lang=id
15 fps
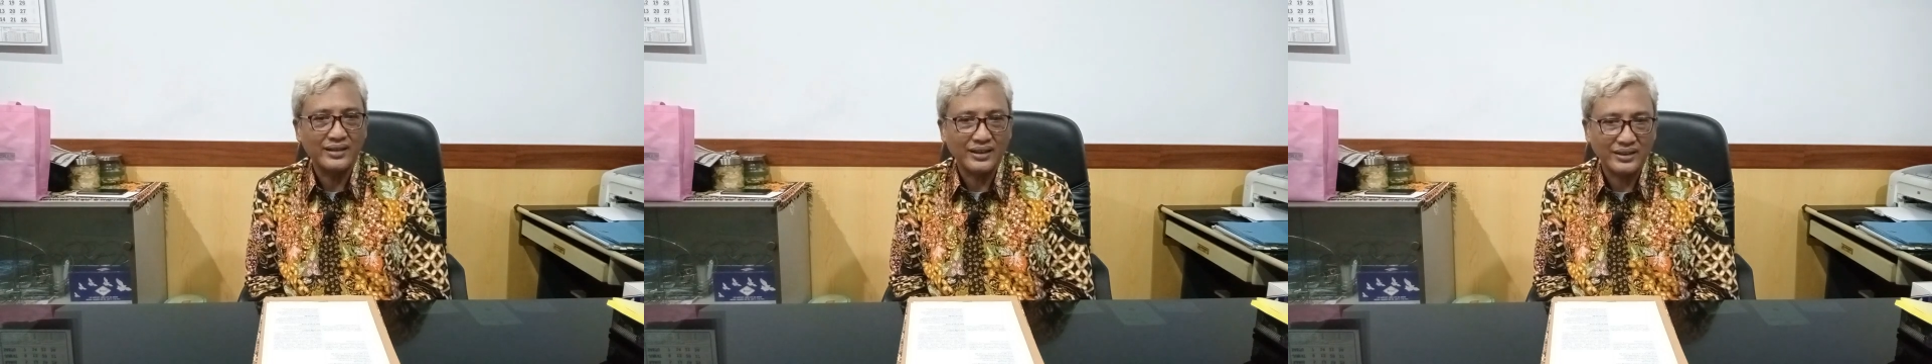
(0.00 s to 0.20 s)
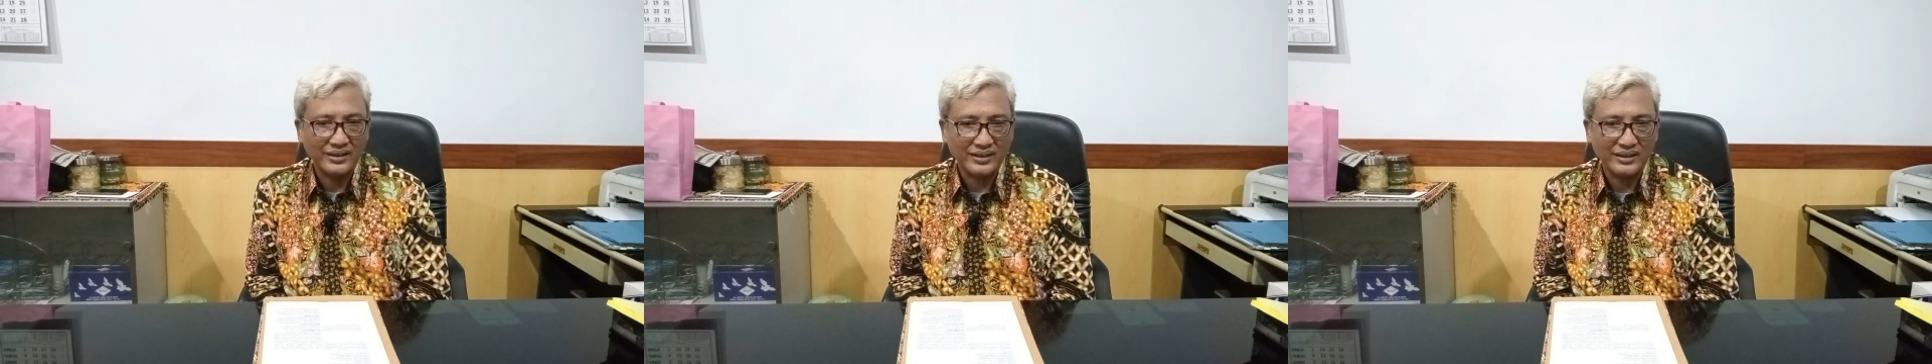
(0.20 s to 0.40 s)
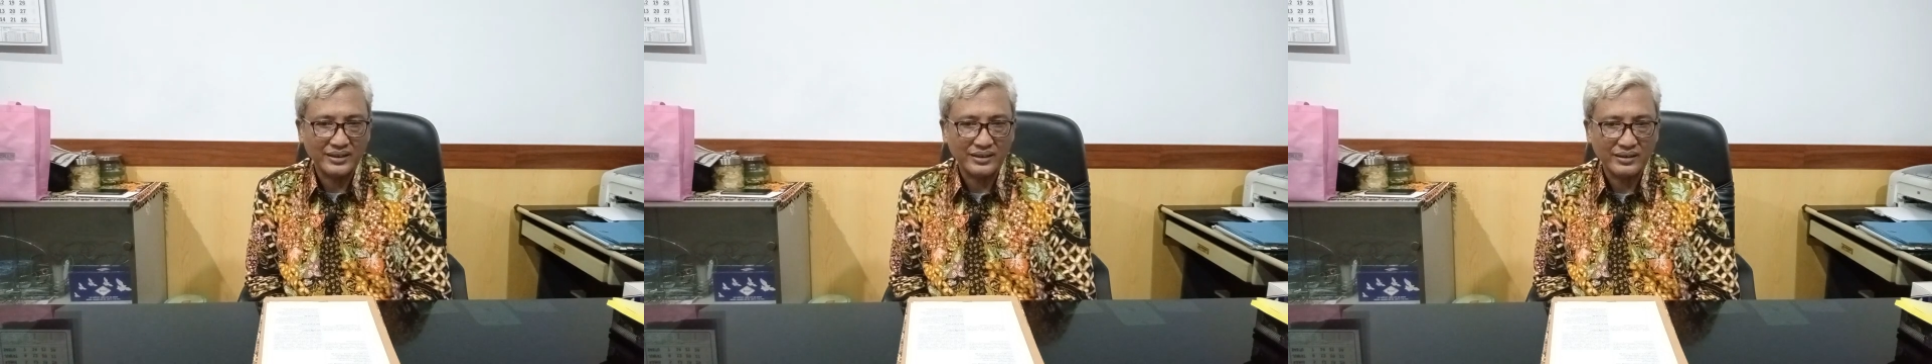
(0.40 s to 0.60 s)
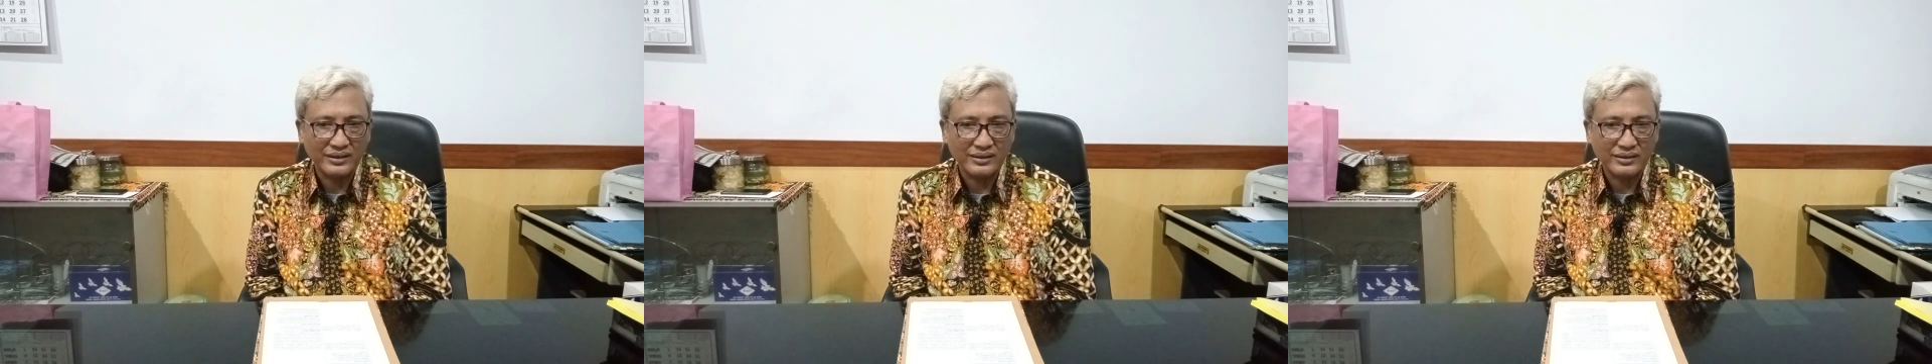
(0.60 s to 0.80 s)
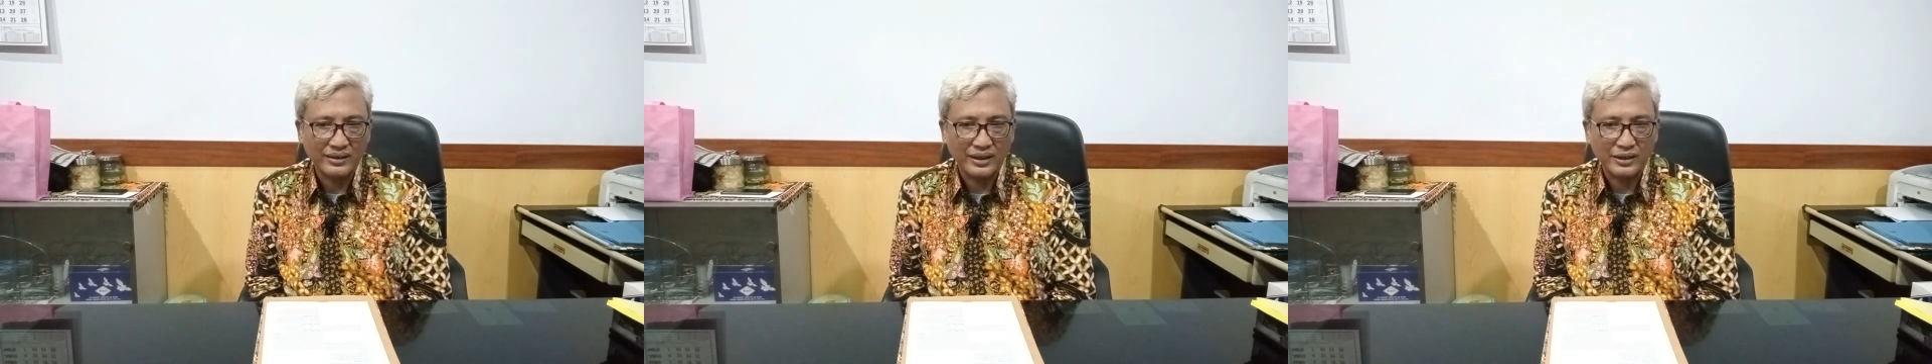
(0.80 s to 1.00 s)
dari
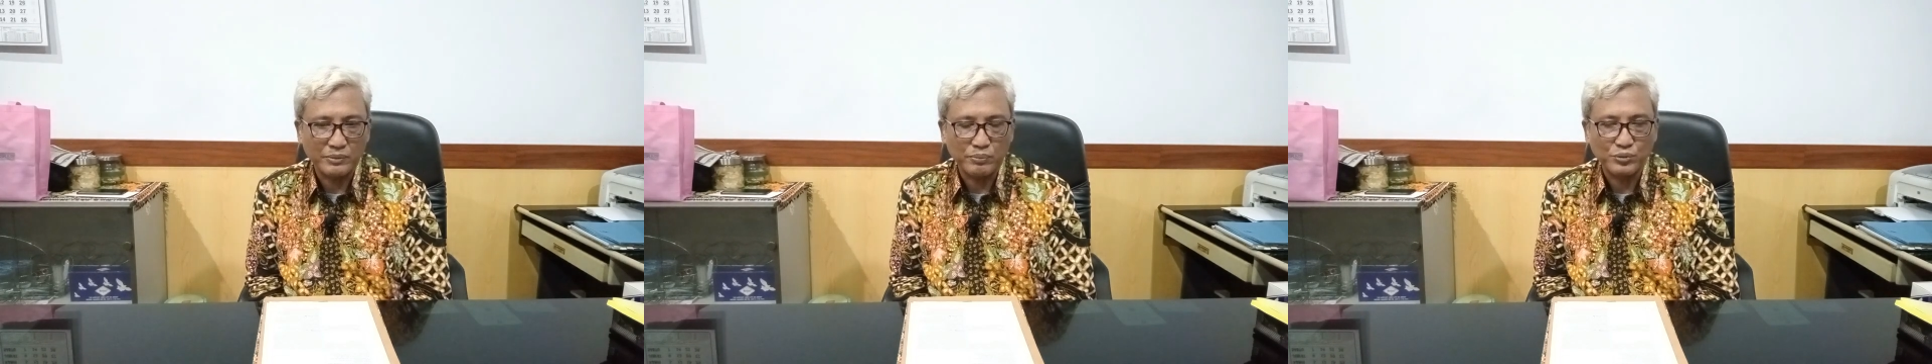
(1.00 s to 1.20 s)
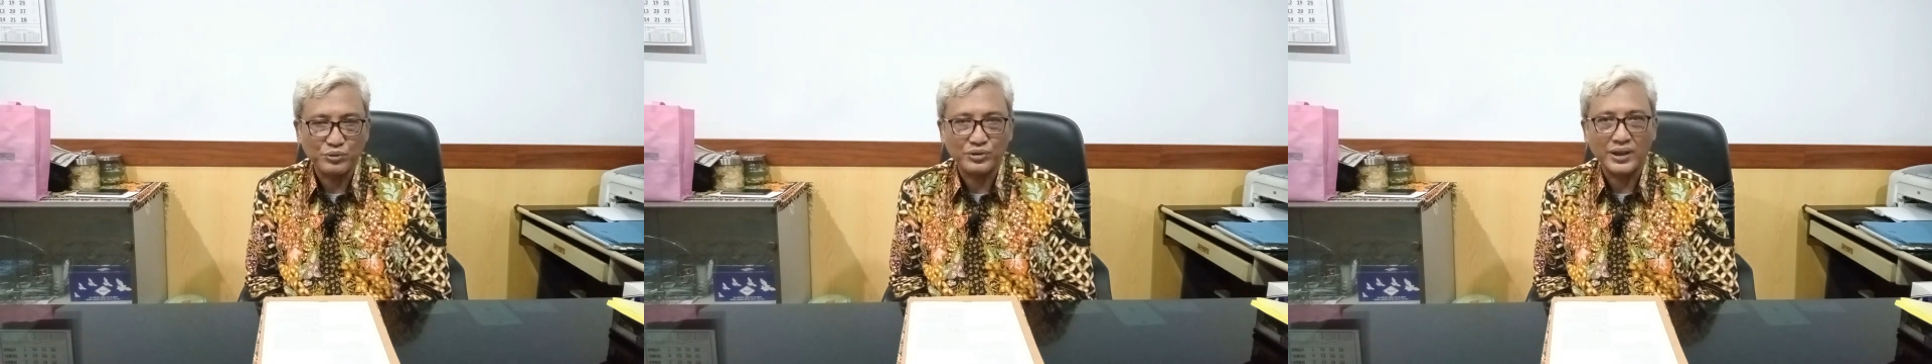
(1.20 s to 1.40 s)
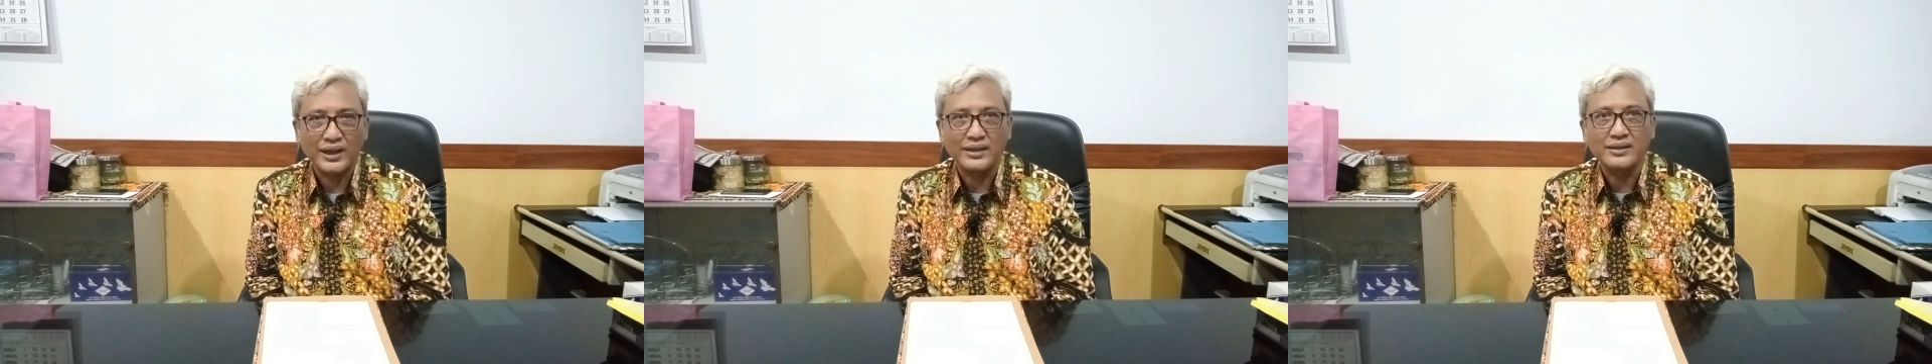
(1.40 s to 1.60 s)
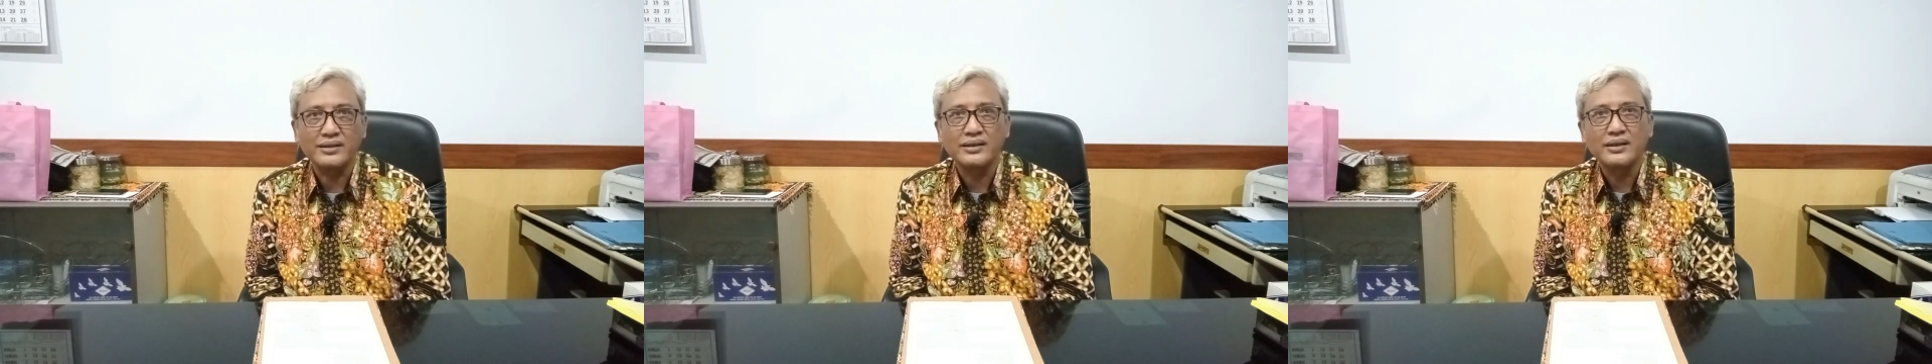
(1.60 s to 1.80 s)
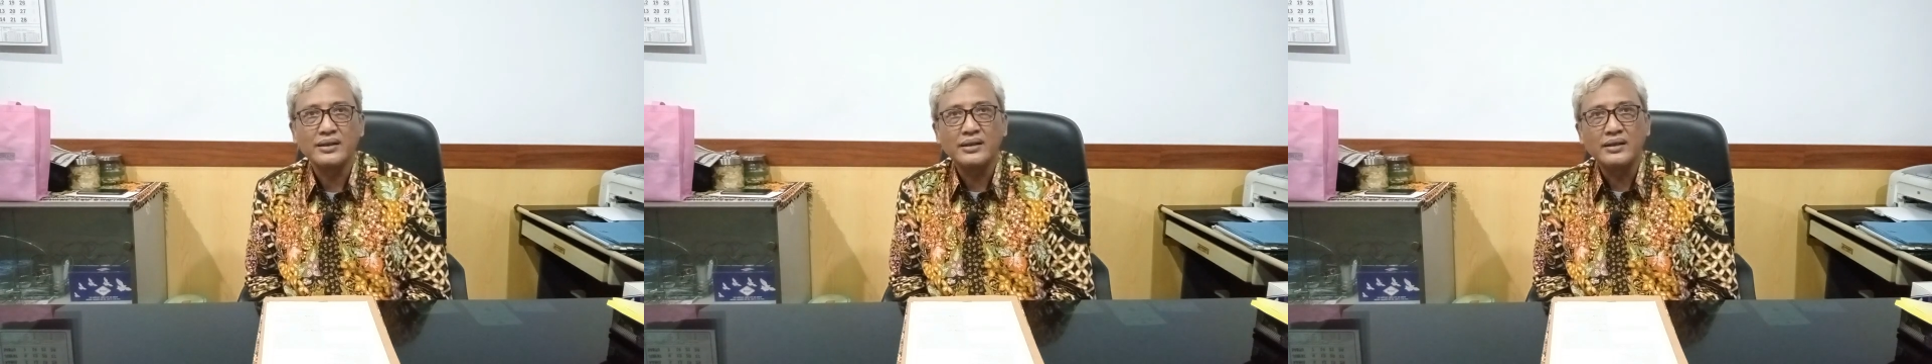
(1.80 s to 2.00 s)
dari pusat.